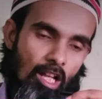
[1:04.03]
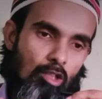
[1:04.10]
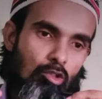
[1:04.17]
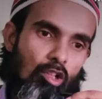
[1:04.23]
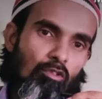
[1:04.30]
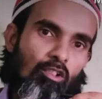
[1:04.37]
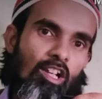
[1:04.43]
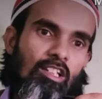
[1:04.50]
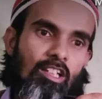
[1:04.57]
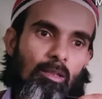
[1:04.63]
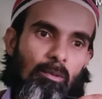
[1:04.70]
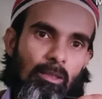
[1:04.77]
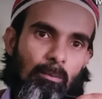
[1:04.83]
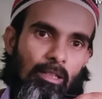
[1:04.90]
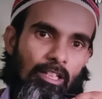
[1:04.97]
अफराध है
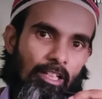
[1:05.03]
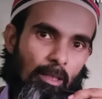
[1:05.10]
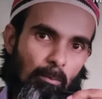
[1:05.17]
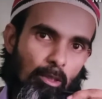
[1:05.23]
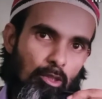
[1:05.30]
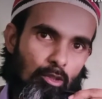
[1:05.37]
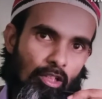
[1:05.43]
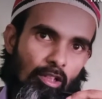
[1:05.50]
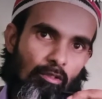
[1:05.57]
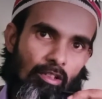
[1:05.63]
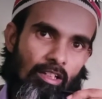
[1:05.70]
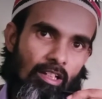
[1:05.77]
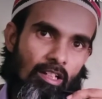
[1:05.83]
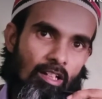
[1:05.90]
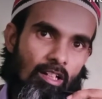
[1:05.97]
भाई मेरी टीम में जुड़े हुए
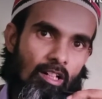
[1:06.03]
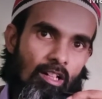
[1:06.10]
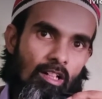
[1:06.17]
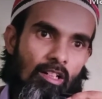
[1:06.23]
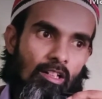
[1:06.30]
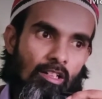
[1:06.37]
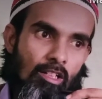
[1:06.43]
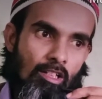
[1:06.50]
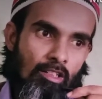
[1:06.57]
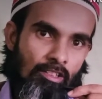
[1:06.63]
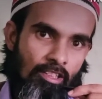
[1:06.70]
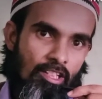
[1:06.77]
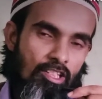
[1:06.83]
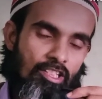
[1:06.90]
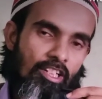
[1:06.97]
हैं
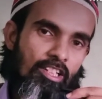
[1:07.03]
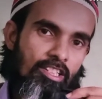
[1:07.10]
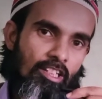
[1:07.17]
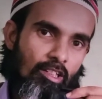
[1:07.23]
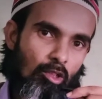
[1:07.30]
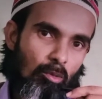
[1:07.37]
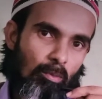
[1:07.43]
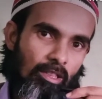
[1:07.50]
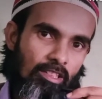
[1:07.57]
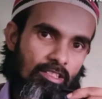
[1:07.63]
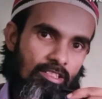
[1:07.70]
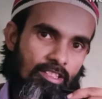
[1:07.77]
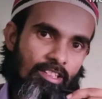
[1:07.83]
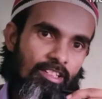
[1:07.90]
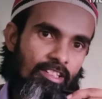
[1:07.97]
तीन स्टेट से करूँ भाई
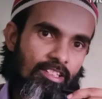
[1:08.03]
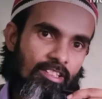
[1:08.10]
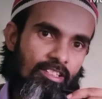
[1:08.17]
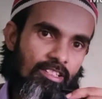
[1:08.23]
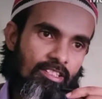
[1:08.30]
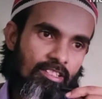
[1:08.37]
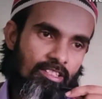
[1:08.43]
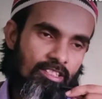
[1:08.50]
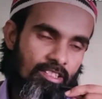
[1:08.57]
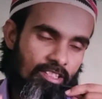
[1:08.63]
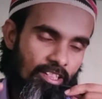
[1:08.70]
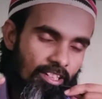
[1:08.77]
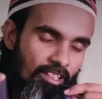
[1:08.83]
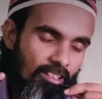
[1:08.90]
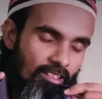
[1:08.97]
तीन
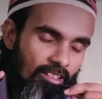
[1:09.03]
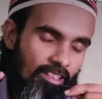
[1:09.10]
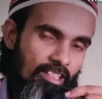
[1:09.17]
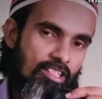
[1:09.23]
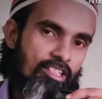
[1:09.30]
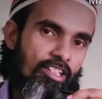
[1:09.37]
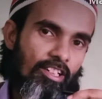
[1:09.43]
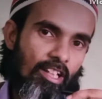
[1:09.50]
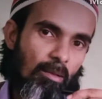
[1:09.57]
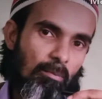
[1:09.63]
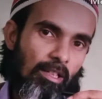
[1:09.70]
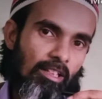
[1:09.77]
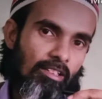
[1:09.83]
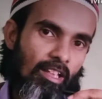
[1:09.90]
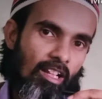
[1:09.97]
तीन तीन स्टेटा में
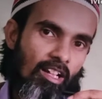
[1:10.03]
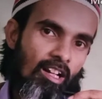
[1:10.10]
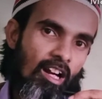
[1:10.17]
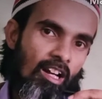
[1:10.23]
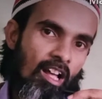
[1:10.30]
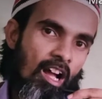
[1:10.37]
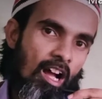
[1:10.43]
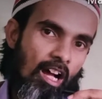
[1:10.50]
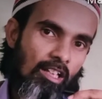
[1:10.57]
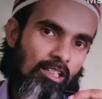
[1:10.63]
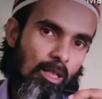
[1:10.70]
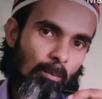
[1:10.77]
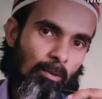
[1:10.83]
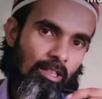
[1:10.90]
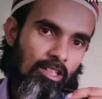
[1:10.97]
तेलंगाना
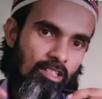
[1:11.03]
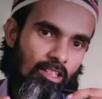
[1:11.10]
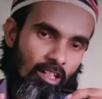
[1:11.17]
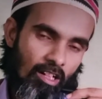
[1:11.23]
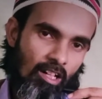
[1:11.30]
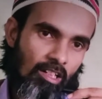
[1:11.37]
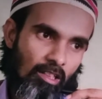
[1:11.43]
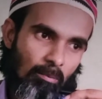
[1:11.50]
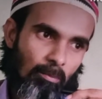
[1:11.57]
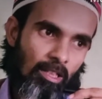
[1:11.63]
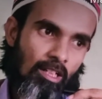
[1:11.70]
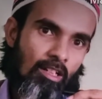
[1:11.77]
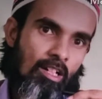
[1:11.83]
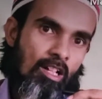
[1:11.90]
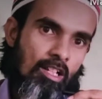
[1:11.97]
आंध्र प्रदेश कर्नाटक में
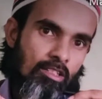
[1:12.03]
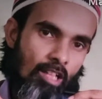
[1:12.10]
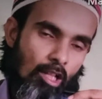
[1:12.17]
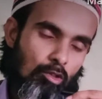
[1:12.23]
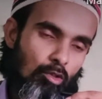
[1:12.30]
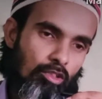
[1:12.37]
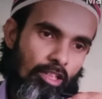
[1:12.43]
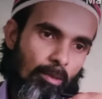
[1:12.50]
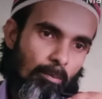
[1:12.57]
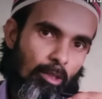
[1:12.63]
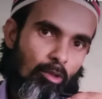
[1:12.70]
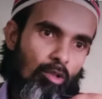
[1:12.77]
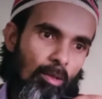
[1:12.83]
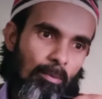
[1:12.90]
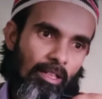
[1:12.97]
सात सौ जने मिल
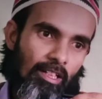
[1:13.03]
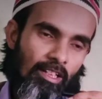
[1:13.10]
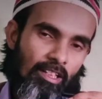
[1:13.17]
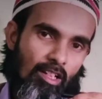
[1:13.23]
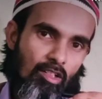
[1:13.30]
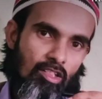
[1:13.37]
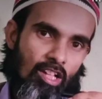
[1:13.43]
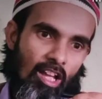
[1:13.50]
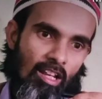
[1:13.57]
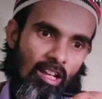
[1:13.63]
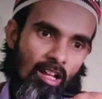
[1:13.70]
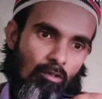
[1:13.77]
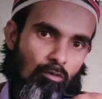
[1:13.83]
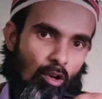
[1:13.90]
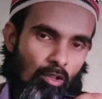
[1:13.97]
को हमें कर रहे हैं इनशाला
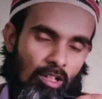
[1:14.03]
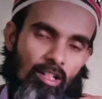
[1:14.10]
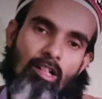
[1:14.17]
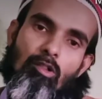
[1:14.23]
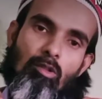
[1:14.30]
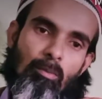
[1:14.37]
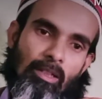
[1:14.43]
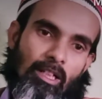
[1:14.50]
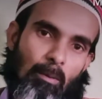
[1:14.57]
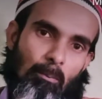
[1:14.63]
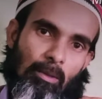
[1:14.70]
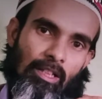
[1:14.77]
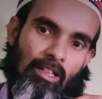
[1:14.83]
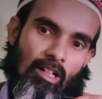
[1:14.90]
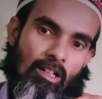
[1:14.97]
फाउंडर को मैं
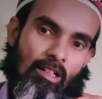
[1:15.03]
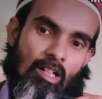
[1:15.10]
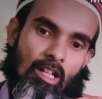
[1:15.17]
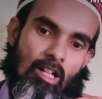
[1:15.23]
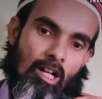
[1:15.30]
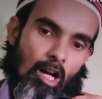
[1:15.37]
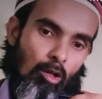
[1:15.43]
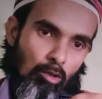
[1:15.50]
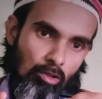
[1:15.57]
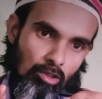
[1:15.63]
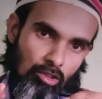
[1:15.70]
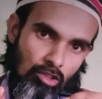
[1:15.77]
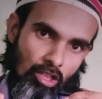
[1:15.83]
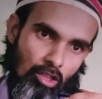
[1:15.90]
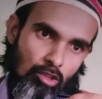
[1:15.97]
कंपनी का और
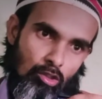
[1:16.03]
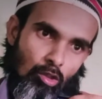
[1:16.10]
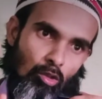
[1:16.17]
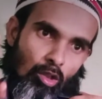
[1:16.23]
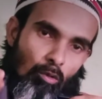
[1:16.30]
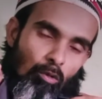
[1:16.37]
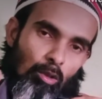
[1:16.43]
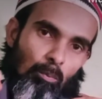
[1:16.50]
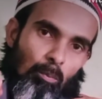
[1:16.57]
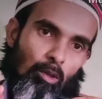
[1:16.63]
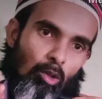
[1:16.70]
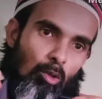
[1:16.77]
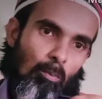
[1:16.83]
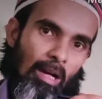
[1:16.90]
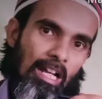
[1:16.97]
छः सौ नव्वद पर
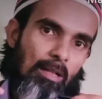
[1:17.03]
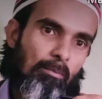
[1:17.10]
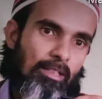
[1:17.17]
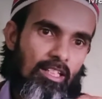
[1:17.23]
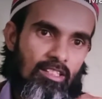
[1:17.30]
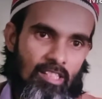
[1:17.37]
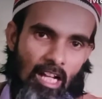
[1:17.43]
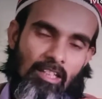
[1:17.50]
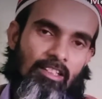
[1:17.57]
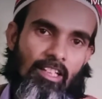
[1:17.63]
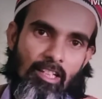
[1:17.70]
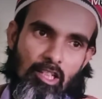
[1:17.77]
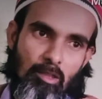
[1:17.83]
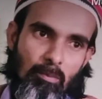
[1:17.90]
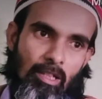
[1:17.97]
नौ भाया मुझे साथ दे
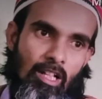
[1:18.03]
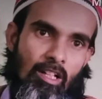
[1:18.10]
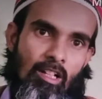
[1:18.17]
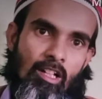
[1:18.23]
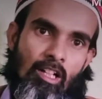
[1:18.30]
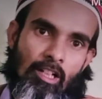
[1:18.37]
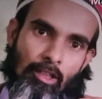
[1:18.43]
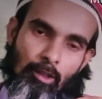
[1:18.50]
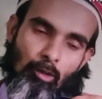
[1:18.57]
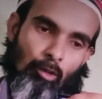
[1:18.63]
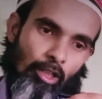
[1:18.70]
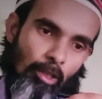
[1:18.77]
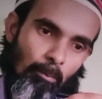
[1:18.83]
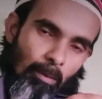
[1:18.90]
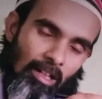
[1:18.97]
रहे इसमें
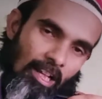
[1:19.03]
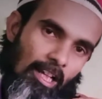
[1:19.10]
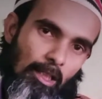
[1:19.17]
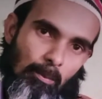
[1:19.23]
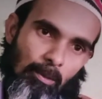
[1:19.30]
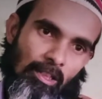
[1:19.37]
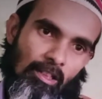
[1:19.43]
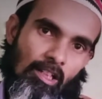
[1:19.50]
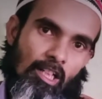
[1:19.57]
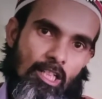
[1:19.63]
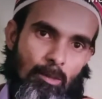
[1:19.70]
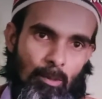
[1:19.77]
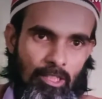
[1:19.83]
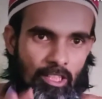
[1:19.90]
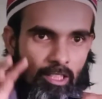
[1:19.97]
इंक्लूडिंग बल्लारी भी
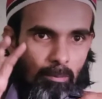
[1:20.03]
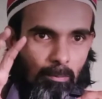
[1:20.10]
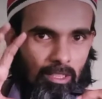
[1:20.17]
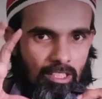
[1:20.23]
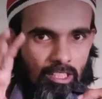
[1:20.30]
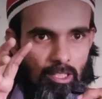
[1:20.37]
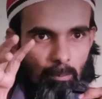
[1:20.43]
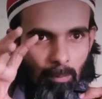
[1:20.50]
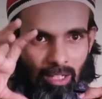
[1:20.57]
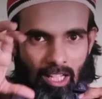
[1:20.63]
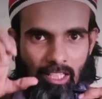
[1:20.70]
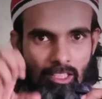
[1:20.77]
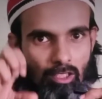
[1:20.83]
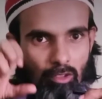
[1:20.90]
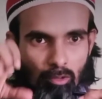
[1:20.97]
स्पेशली मैसेज ये
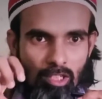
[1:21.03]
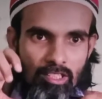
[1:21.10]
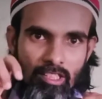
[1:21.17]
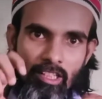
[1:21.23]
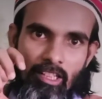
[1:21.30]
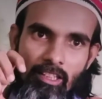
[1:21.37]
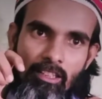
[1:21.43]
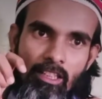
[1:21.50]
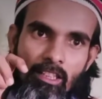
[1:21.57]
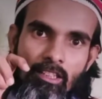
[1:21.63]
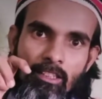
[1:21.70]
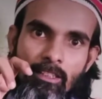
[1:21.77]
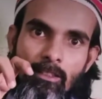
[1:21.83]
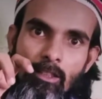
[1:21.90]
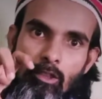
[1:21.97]
बल्लारी के वास्ते है
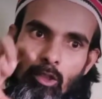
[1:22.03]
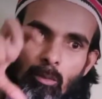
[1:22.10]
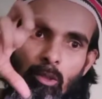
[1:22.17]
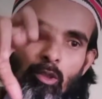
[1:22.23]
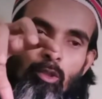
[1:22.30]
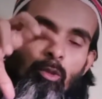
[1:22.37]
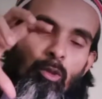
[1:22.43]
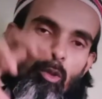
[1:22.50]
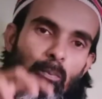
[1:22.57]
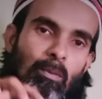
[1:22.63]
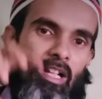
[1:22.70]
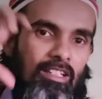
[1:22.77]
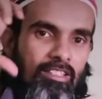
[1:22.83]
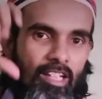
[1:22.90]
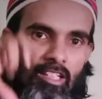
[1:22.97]
कि मतलब तो यूट्यूब
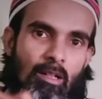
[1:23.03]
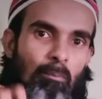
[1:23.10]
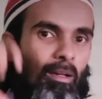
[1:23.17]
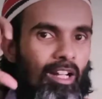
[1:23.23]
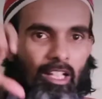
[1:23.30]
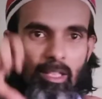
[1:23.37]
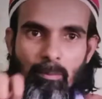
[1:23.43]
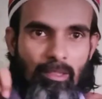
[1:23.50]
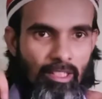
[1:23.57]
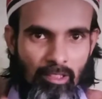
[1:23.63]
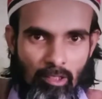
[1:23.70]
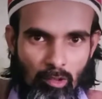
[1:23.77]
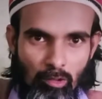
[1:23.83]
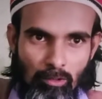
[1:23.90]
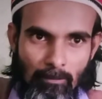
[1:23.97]
मेरा ज़्यादा बल्लारी में देखते
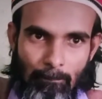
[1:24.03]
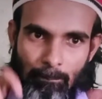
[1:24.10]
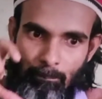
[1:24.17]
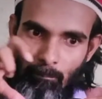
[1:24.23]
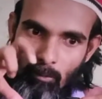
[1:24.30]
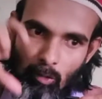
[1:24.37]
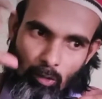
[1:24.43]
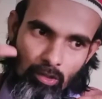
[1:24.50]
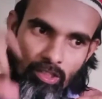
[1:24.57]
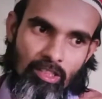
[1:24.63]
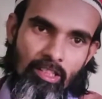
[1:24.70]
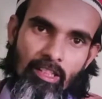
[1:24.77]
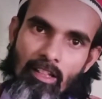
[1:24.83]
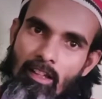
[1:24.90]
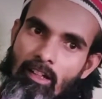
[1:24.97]
लोग तो
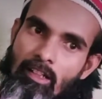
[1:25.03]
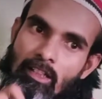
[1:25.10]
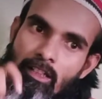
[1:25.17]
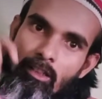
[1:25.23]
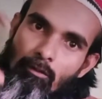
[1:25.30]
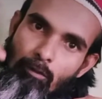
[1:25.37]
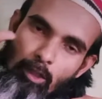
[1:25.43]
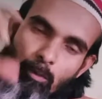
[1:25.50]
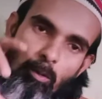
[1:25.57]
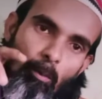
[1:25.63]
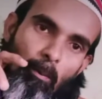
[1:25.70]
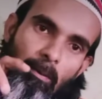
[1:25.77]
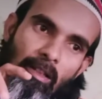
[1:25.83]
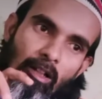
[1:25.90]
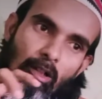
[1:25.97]
इसलिए फेसबुक पर
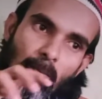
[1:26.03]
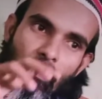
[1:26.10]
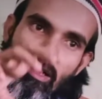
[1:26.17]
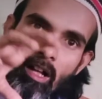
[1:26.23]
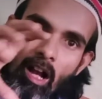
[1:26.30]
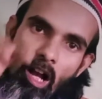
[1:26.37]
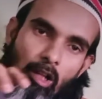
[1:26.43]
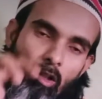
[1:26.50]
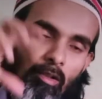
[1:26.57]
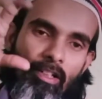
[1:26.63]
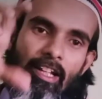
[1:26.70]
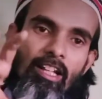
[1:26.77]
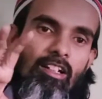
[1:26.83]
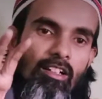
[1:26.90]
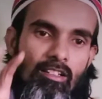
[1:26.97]
भी डाल रहा हूँ मैं ऑल ओवर
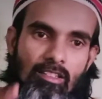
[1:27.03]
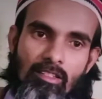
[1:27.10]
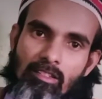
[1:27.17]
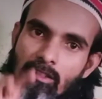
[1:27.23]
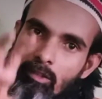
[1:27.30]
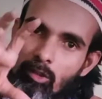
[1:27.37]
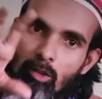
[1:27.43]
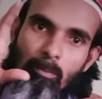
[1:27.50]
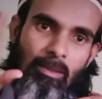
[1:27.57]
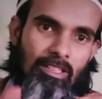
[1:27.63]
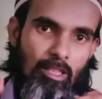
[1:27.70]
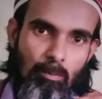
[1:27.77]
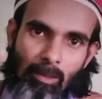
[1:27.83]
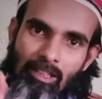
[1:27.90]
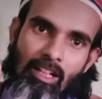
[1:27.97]
इंडिया को
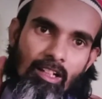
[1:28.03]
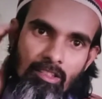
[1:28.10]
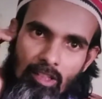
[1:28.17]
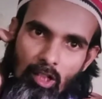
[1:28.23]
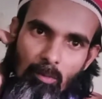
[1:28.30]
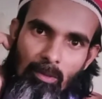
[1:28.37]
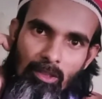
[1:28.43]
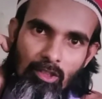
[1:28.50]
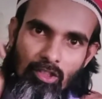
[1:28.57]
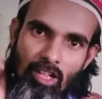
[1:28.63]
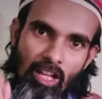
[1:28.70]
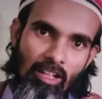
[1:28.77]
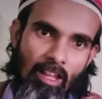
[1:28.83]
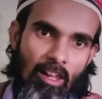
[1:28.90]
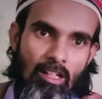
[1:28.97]
मैसेज बताना चाह रहा हूँ
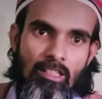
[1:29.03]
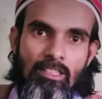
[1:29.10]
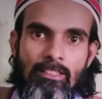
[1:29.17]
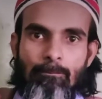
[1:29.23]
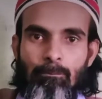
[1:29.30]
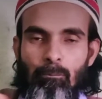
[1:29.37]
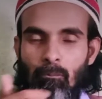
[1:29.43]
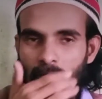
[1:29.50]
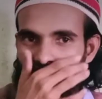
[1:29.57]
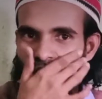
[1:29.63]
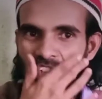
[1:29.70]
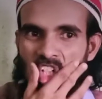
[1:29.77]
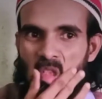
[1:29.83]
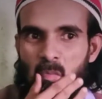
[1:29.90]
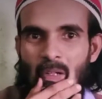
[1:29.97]
इनशाला तो
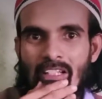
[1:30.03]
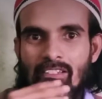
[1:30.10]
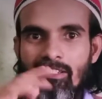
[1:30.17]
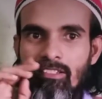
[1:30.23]
रही बात